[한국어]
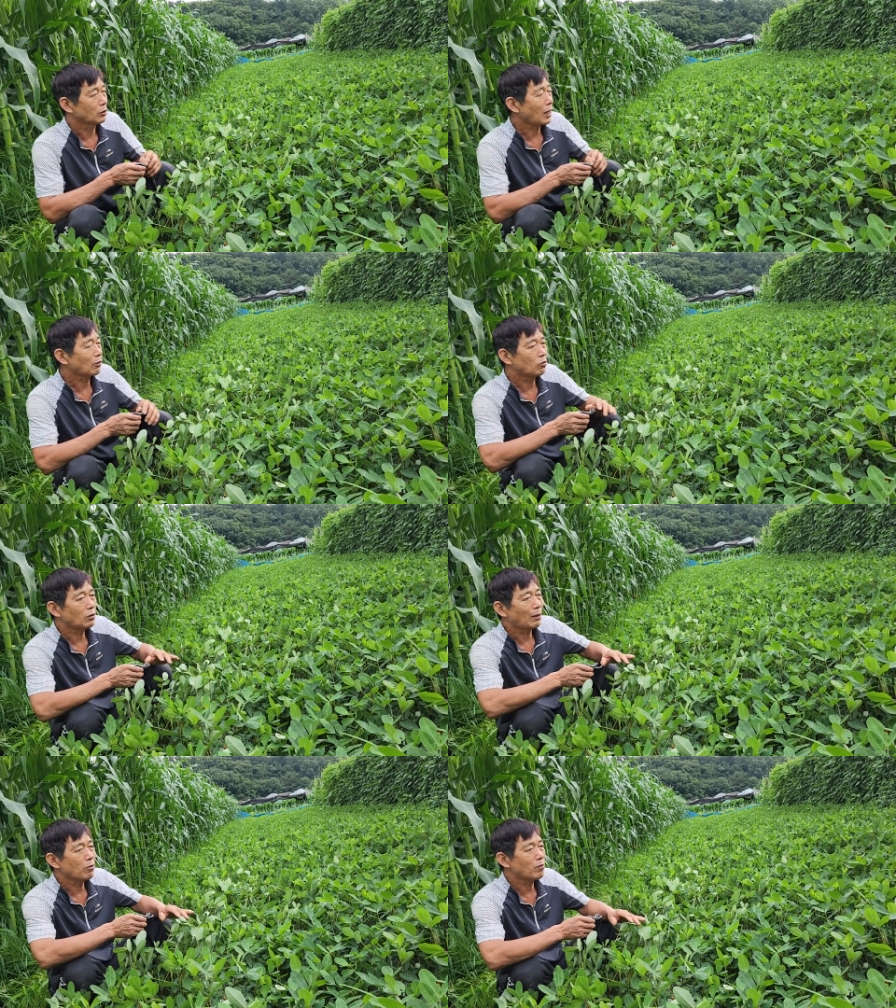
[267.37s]
요
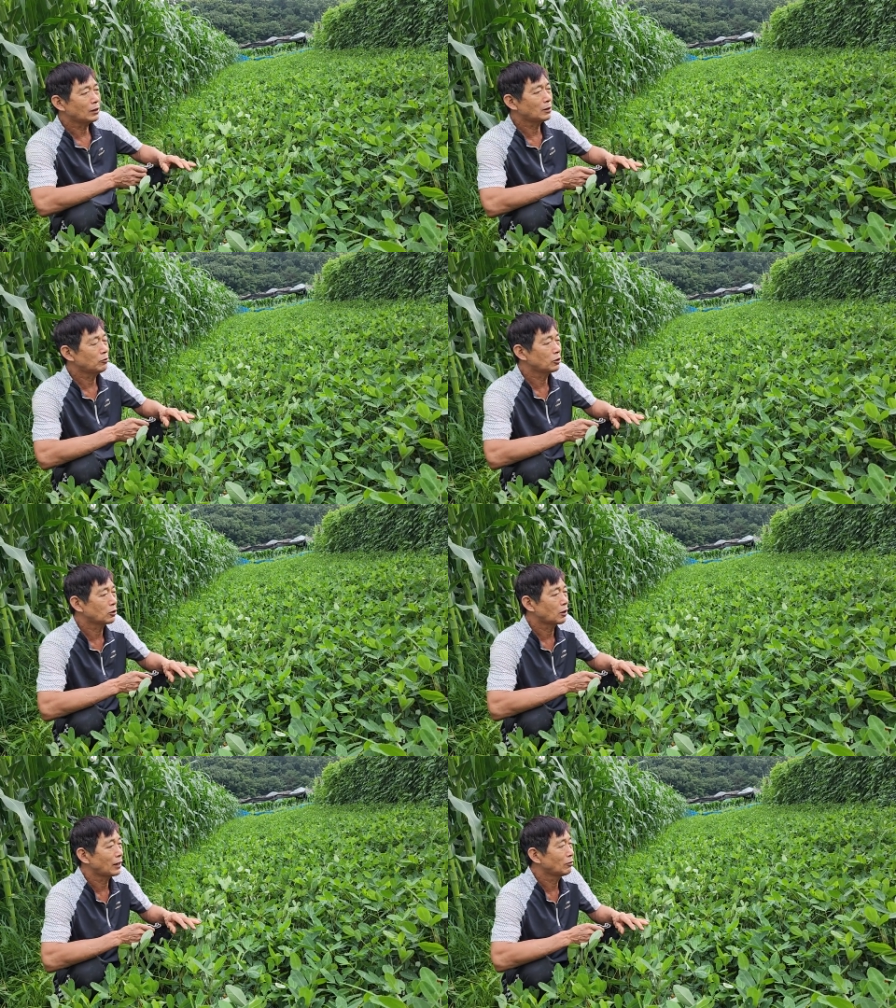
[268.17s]
땅콩 한 번만
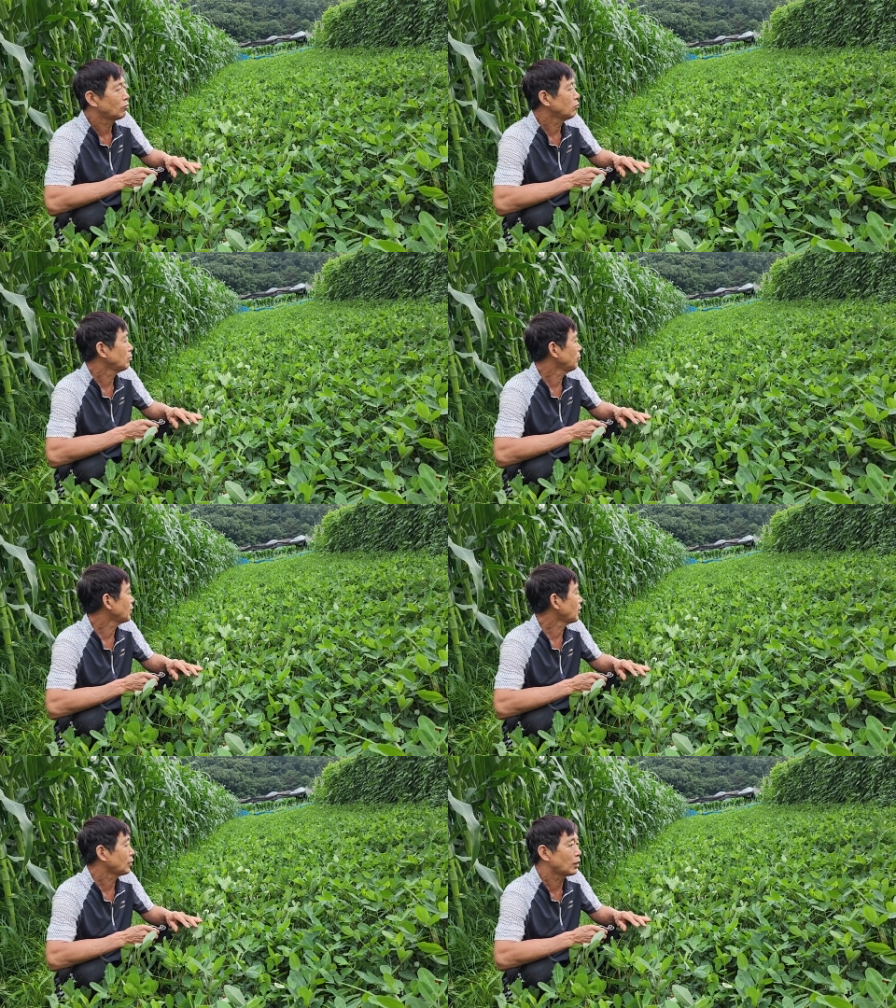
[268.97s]
심으실 거 아니고 이제
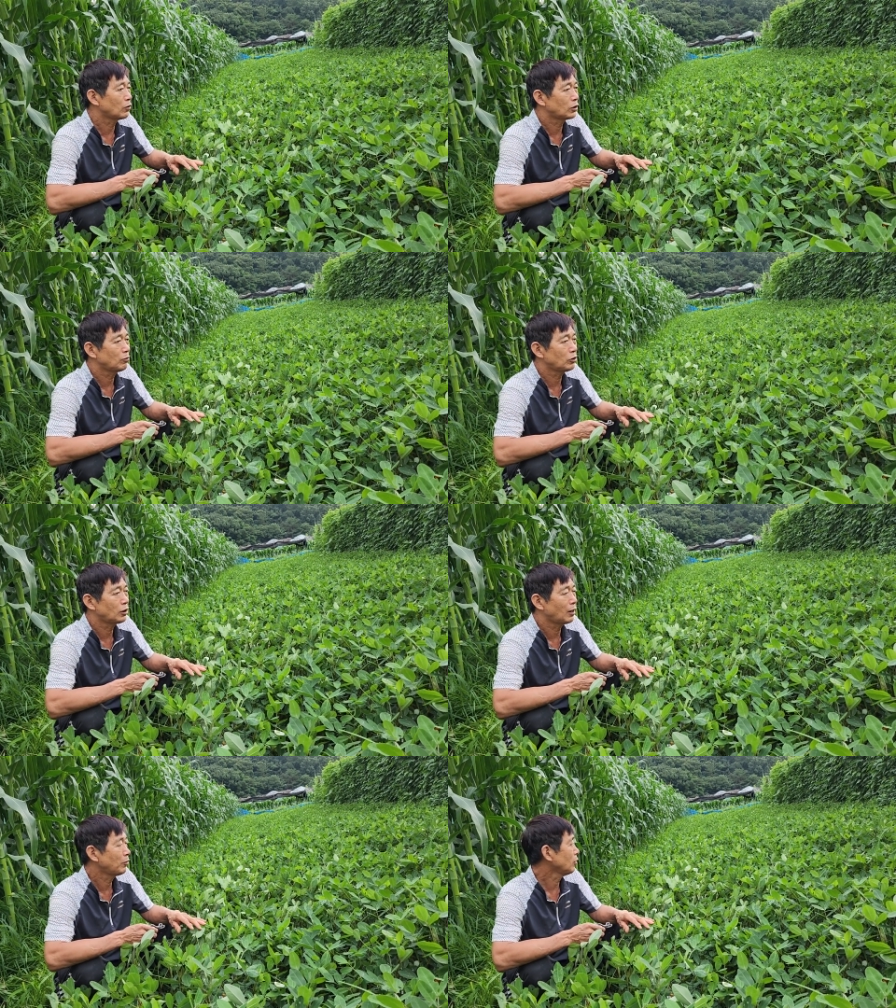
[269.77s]
몇개 계속
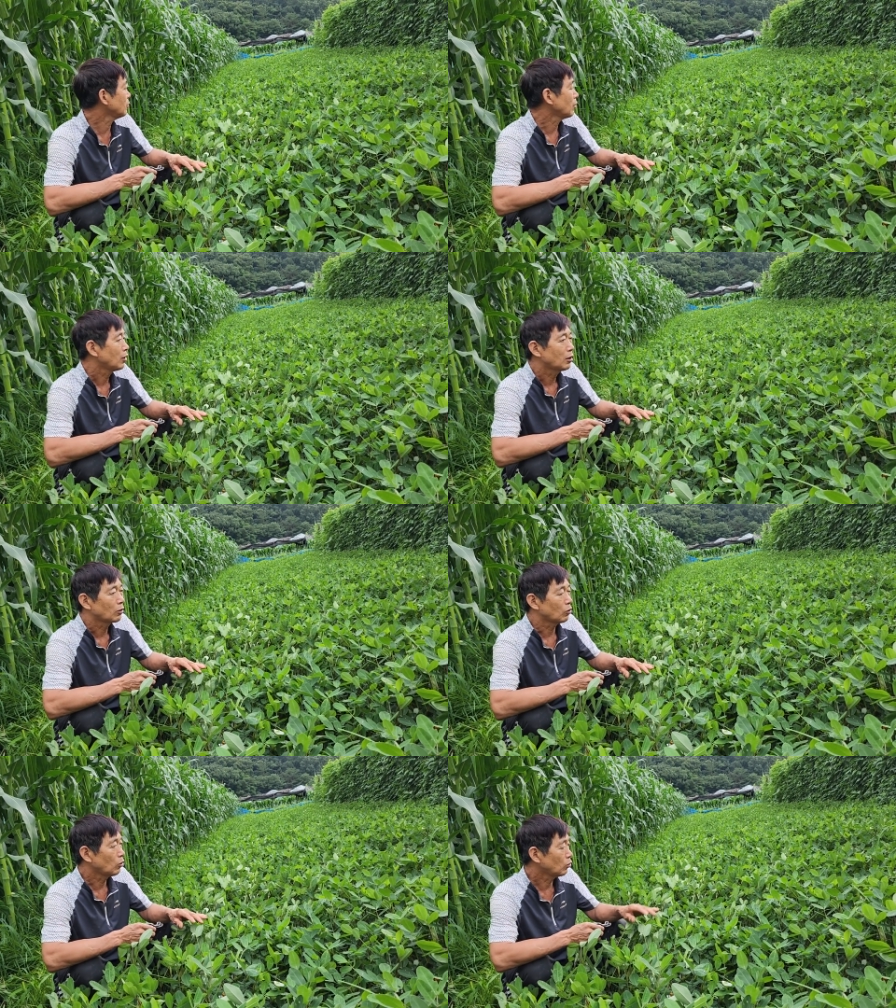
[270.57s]
심으시려면
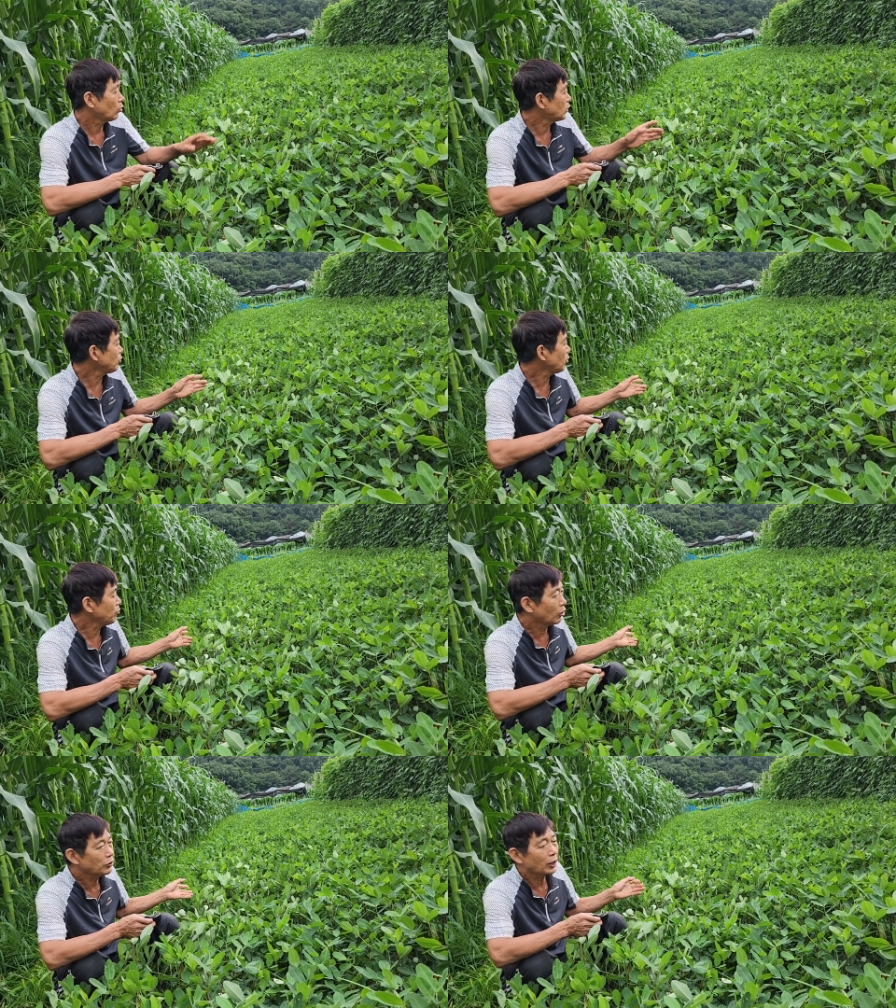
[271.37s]
요, 요
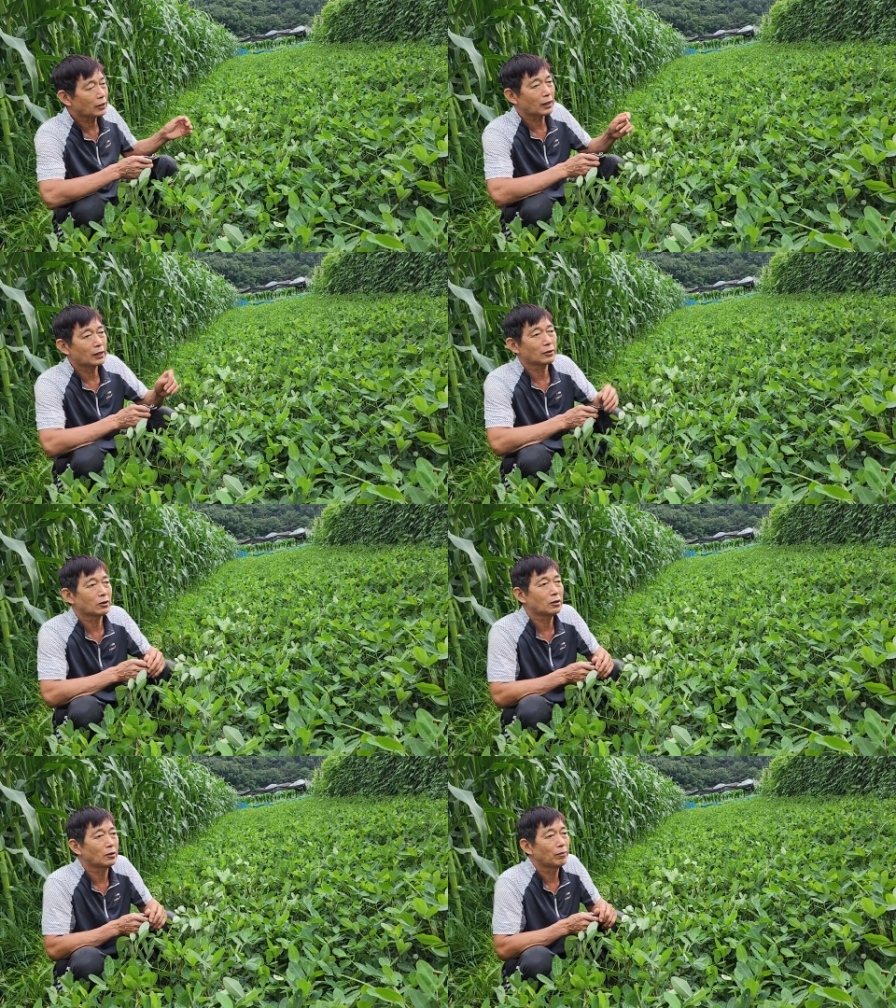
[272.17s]
심는 면적에
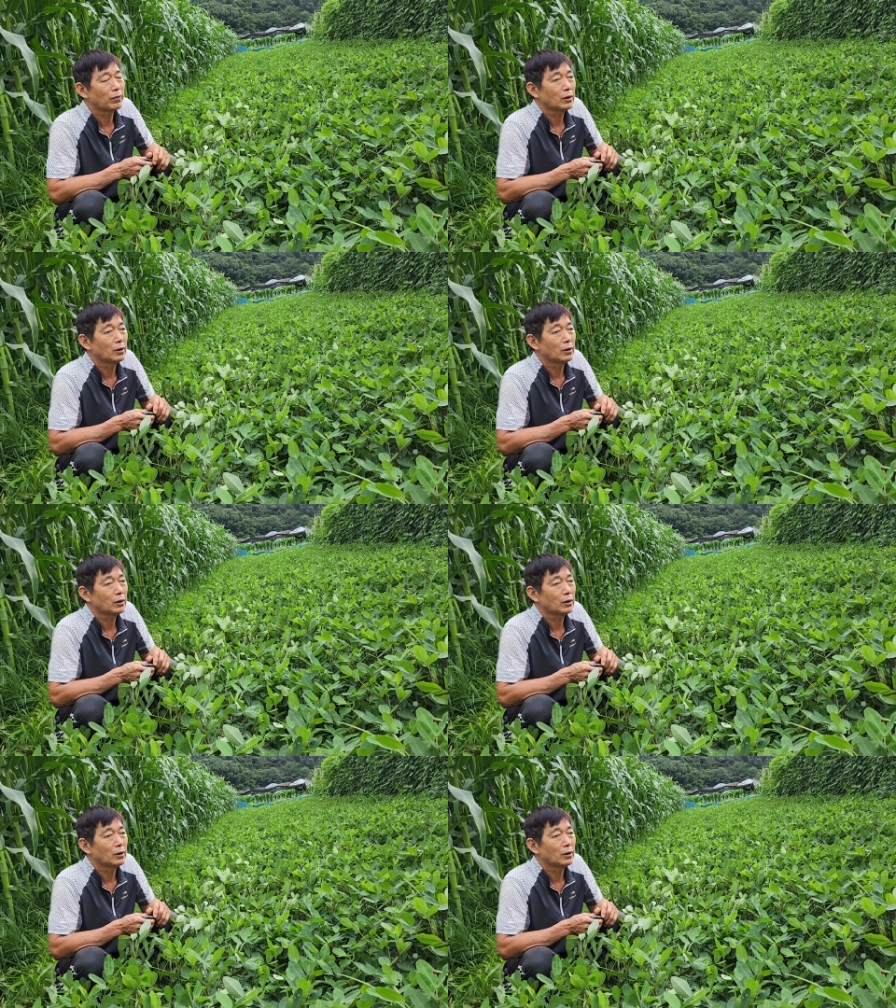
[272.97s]
따라서